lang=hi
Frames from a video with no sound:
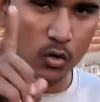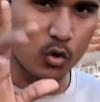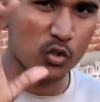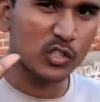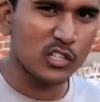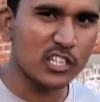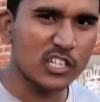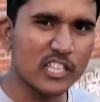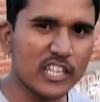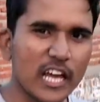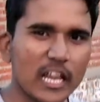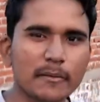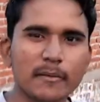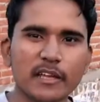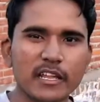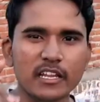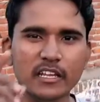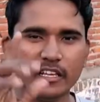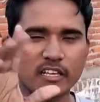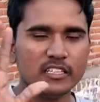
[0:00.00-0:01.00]
नौ सौ निन्यानवे
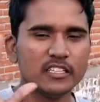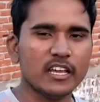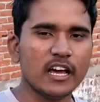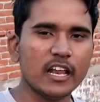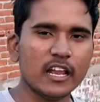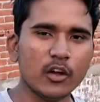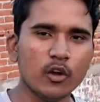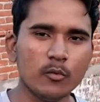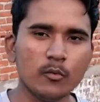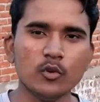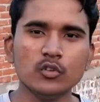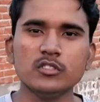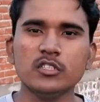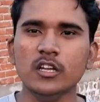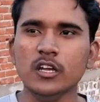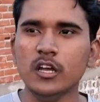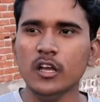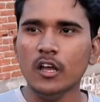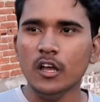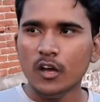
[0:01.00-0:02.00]
यानी इक्कीस हज़ार है ऑलमोस्ट
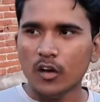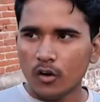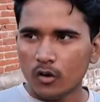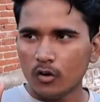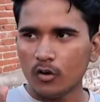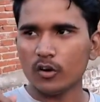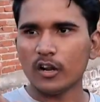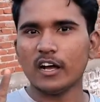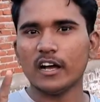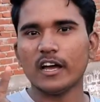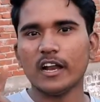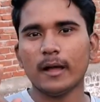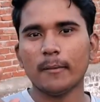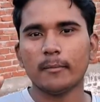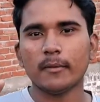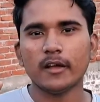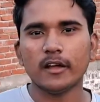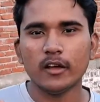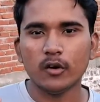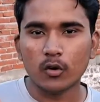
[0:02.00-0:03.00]
और अगर
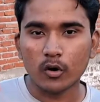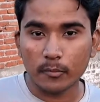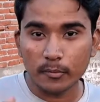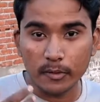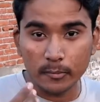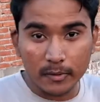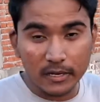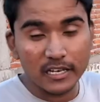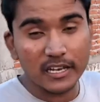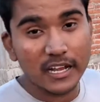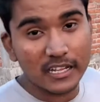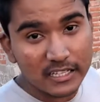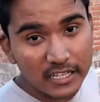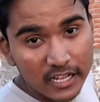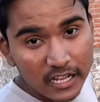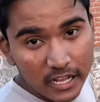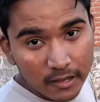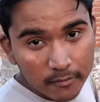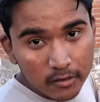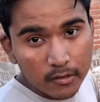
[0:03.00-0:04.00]
आपको अभी मिल जाता
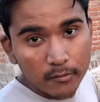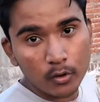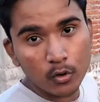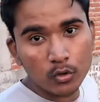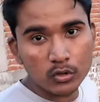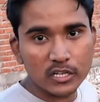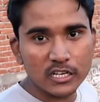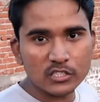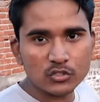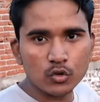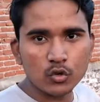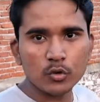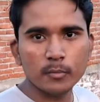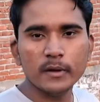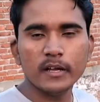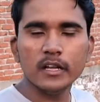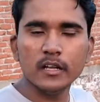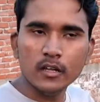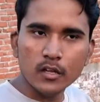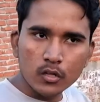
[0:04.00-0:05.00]
है अवेलेबल होता है स्टॉक
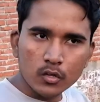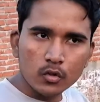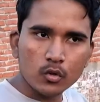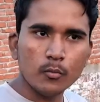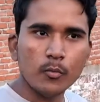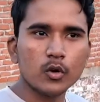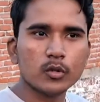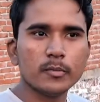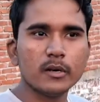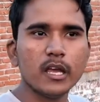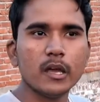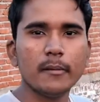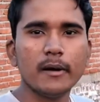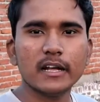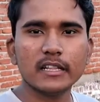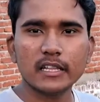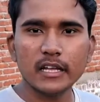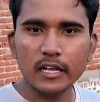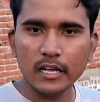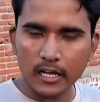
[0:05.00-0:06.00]
में तो बहुत बढ़िया
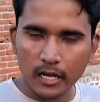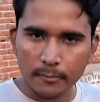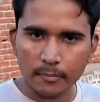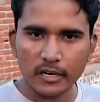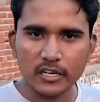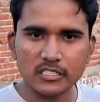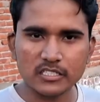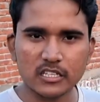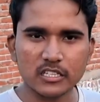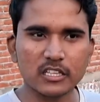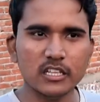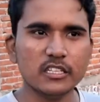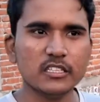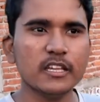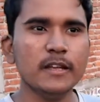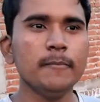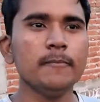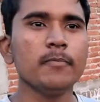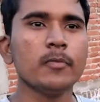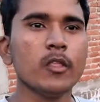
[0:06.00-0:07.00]
बात है आप खरीद सकते हैं
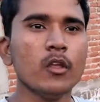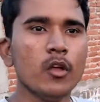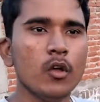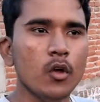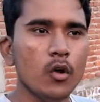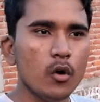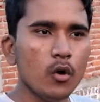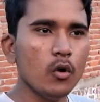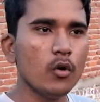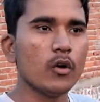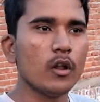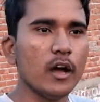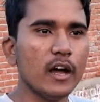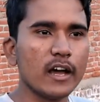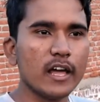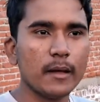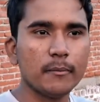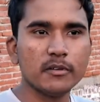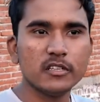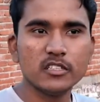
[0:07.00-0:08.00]
इसे और
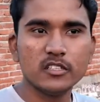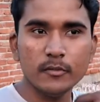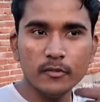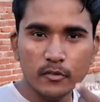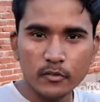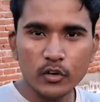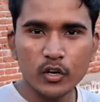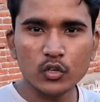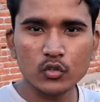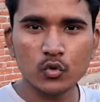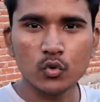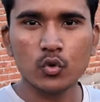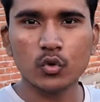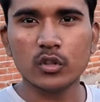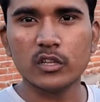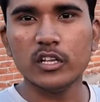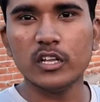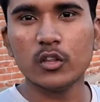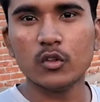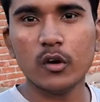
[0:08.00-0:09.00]
अगर आप किसी में वीडियो शूट
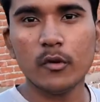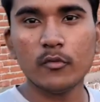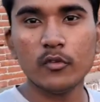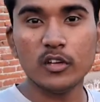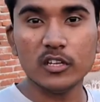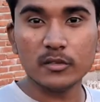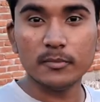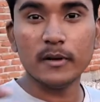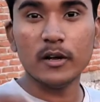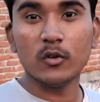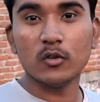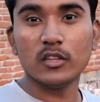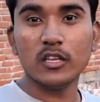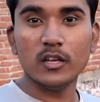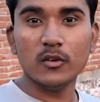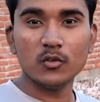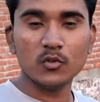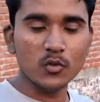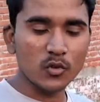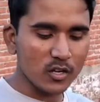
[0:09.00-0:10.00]
होती हैं तो आप किस में होती
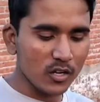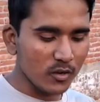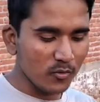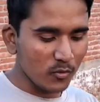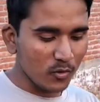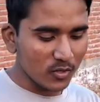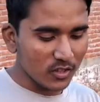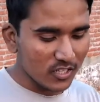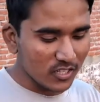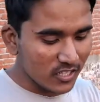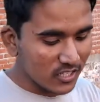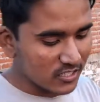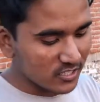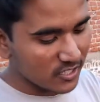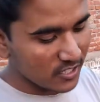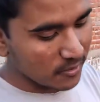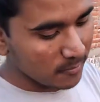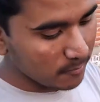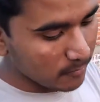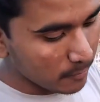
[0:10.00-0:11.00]
हैं वो शूट होती हैं इस
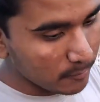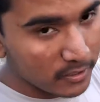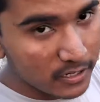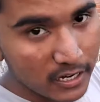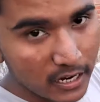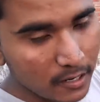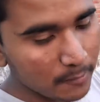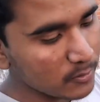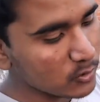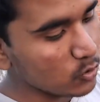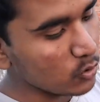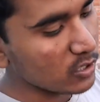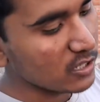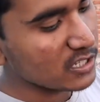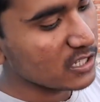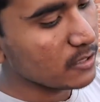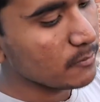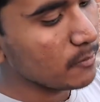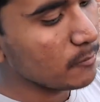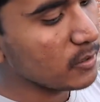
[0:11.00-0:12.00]
मेमोरी कार्ड में छोटा
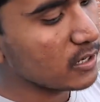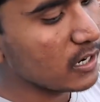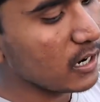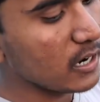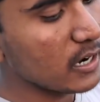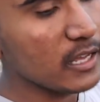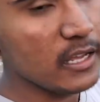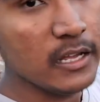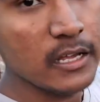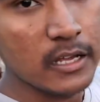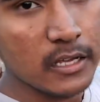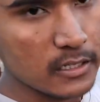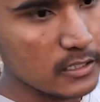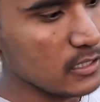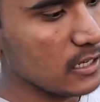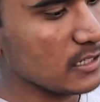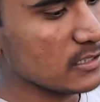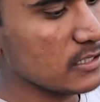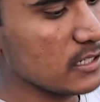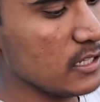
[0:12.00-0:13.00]
सा मेमोरी कार्ड है
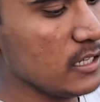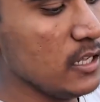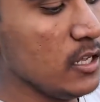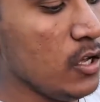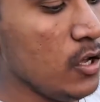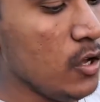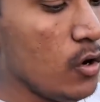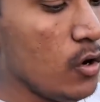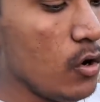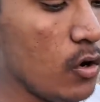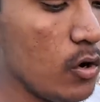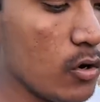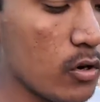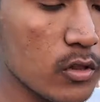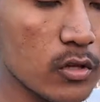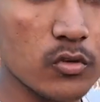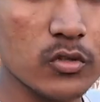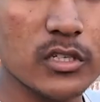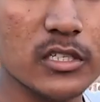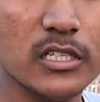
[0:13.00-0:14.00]
यहाँ से और
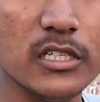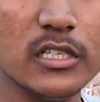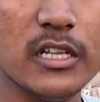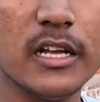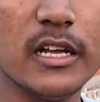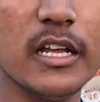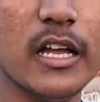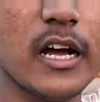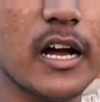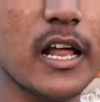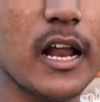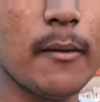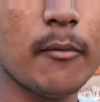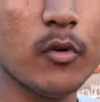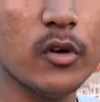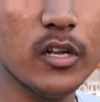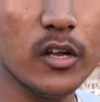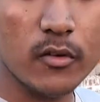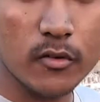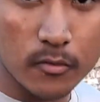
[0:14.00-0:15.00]
दूसरी चीज़ है कि अगर
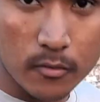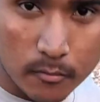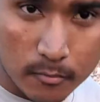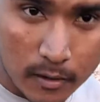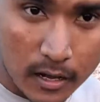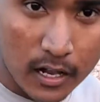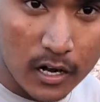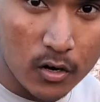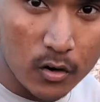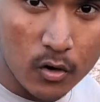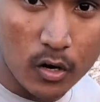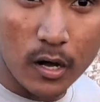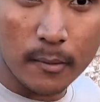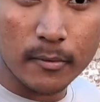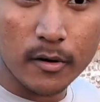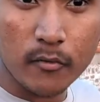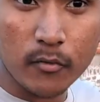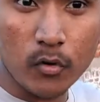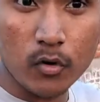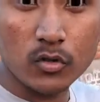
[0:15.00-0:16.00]
आपको ये मान लो
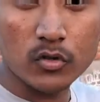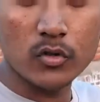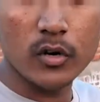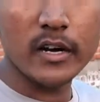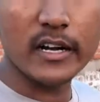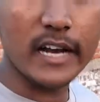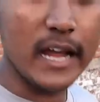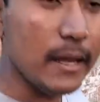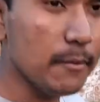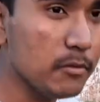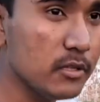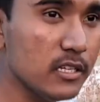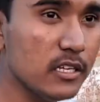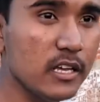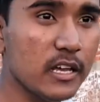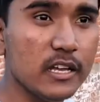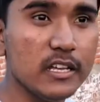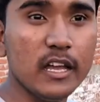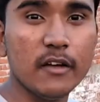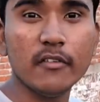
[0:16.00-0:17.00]
आपका फ़ोन जो है टाइप सी
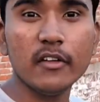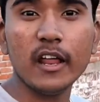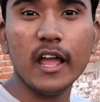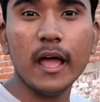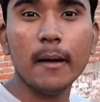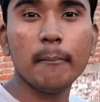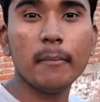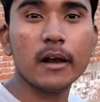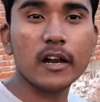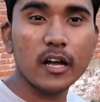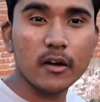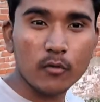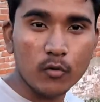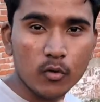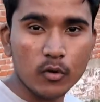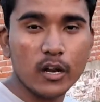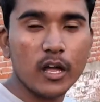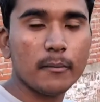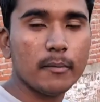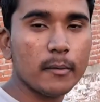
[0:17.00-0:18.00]
है या फिर एप्पल का
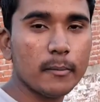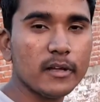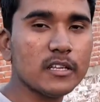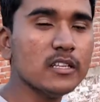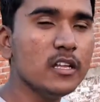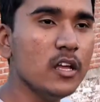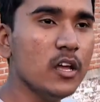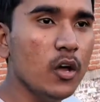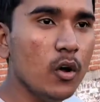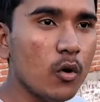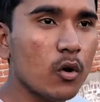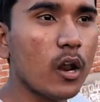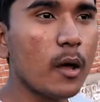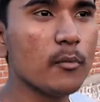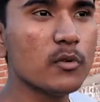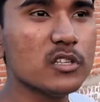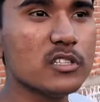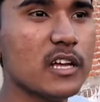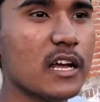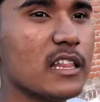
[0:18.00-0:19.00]
फ़ोन है आपके पास और
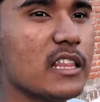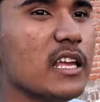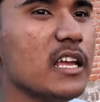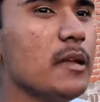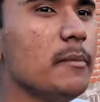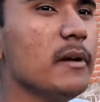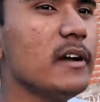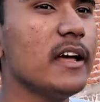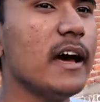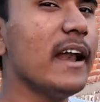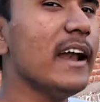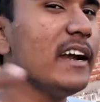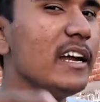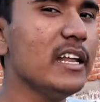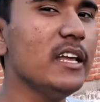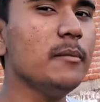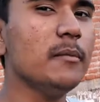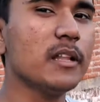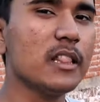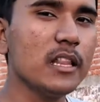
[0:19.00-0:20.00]
आप उसे चाहते हैं कि मैं
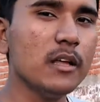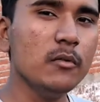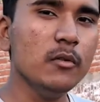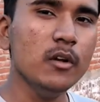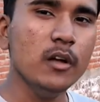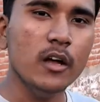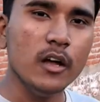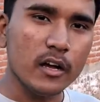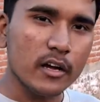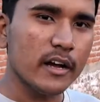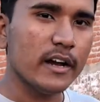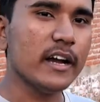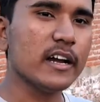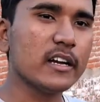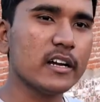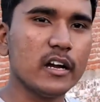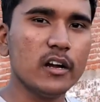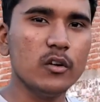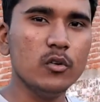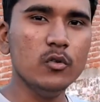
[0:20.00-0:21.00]
डायरेक्ट ही मतलब
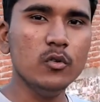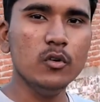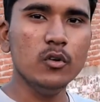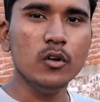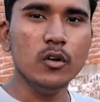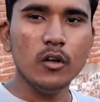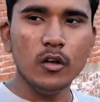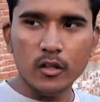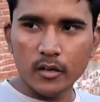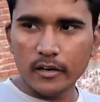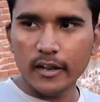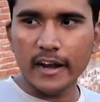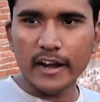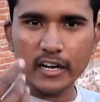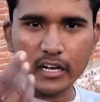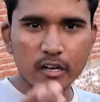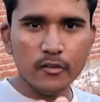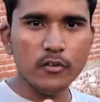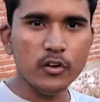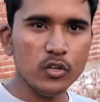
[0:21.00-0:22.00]
कनेक्ट कर लूँ
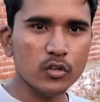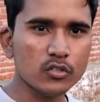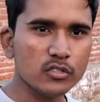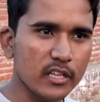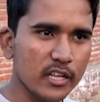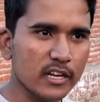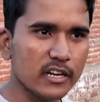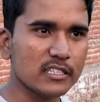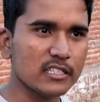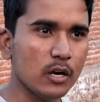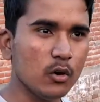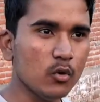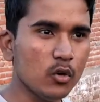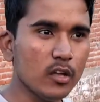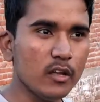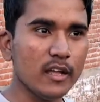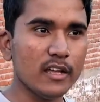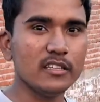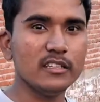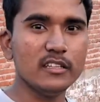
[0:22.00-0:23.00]
डायरेक्ट ही वीडियोस देखना चाहूँ
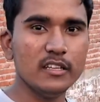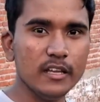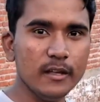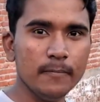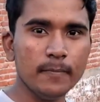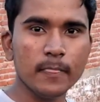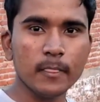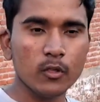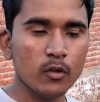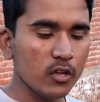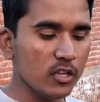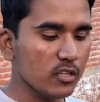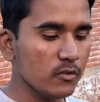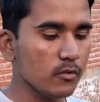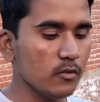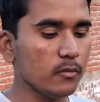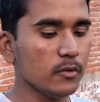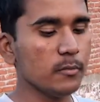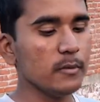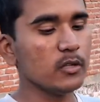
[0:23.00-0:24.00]
कि कैसी हैं क्योंकि इस,
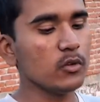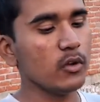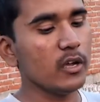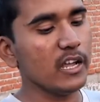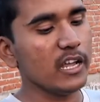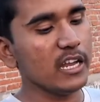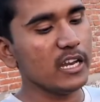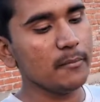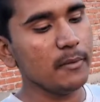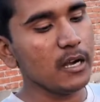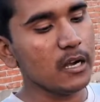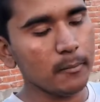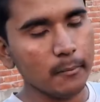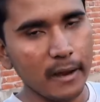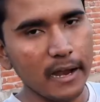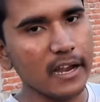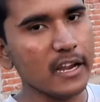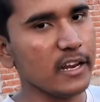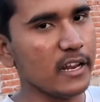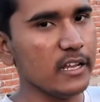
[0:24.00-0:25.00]
इसमें जो है इनबिल्ट
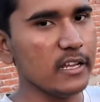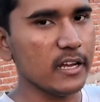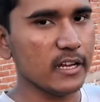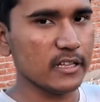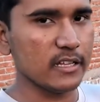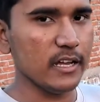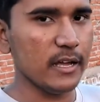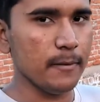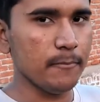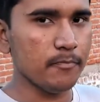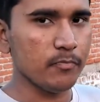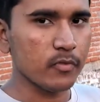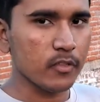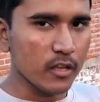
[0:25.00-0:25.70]
माइक नहीं आता है